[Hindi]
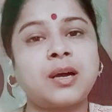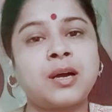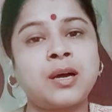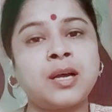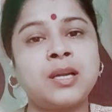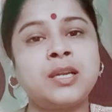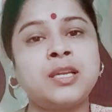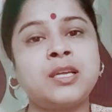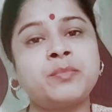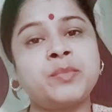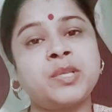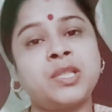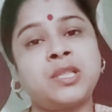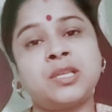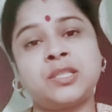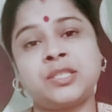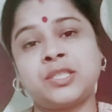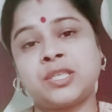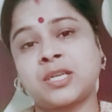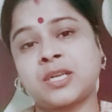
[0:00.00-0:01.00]
अनियमित
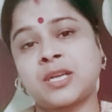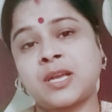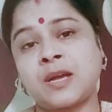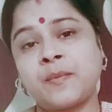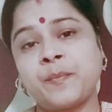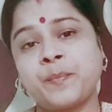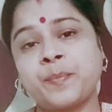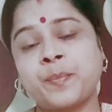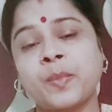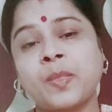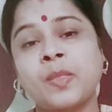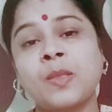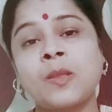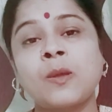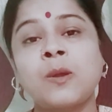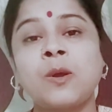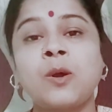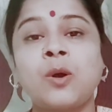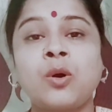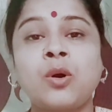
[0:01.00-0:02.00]
दिनचर्या
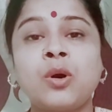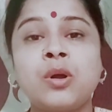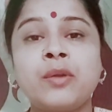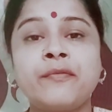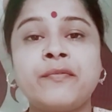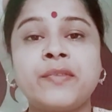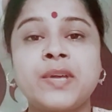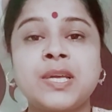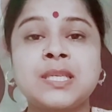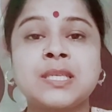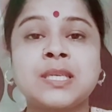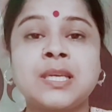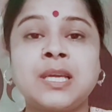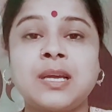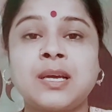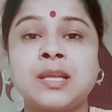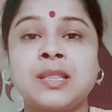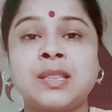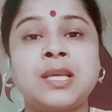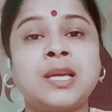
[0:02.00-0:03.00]
और फेस की
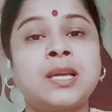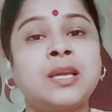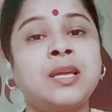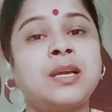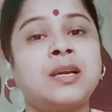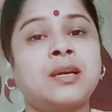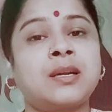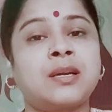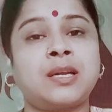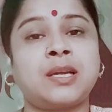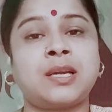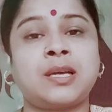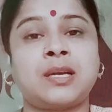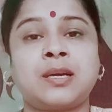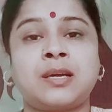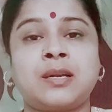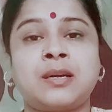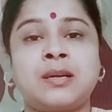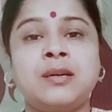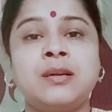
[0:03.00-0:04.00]
अनदेखी करने के
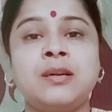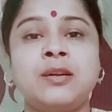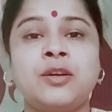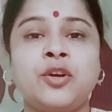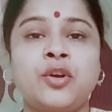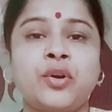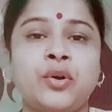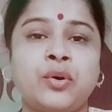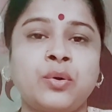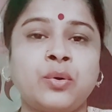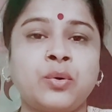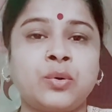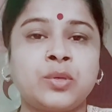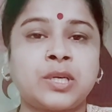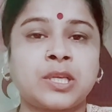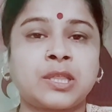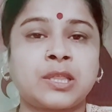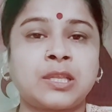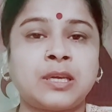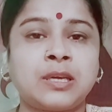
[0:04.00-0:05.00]
कारण हो
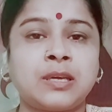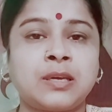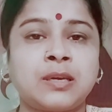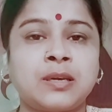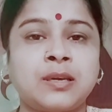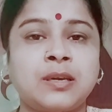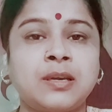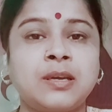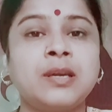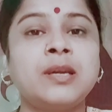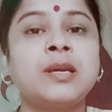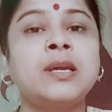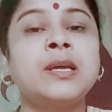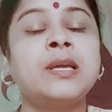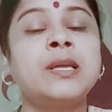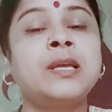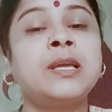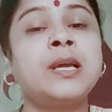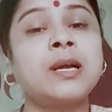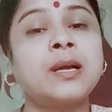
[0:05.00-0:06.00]
जाते हैं
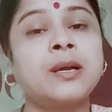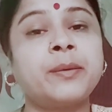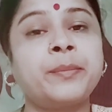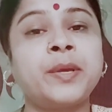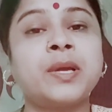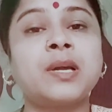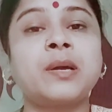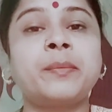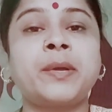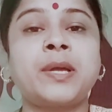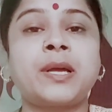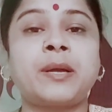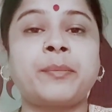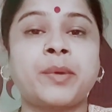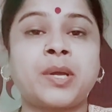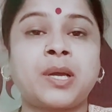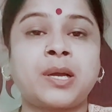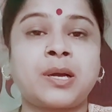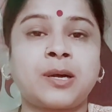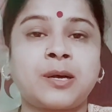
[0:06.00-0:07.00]
या कभी कभी
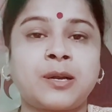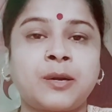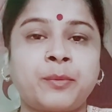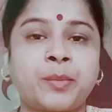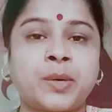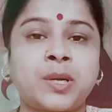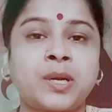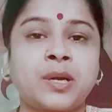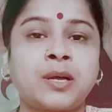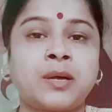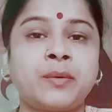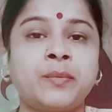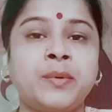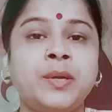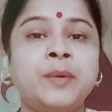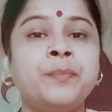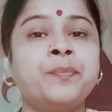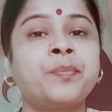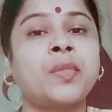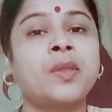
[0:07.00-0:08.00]
आपके खान पान का
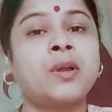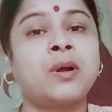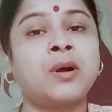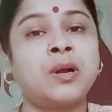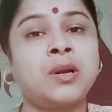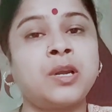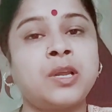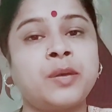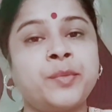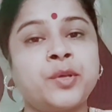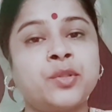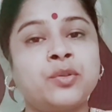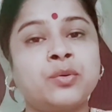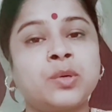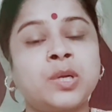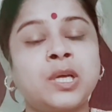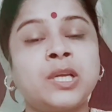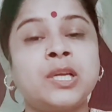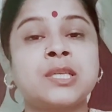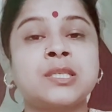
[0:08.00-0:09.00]
भी अनियमित
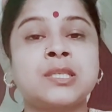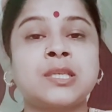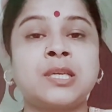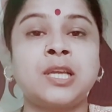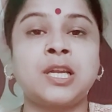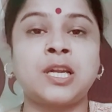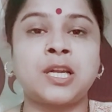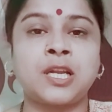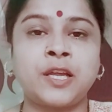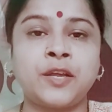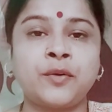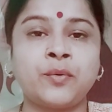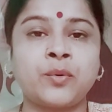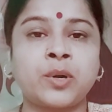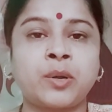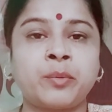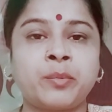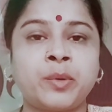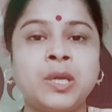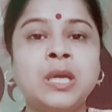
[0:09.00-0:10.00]
होना या सही नहीं
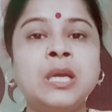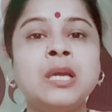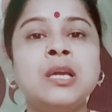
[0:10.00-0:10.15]
होना भी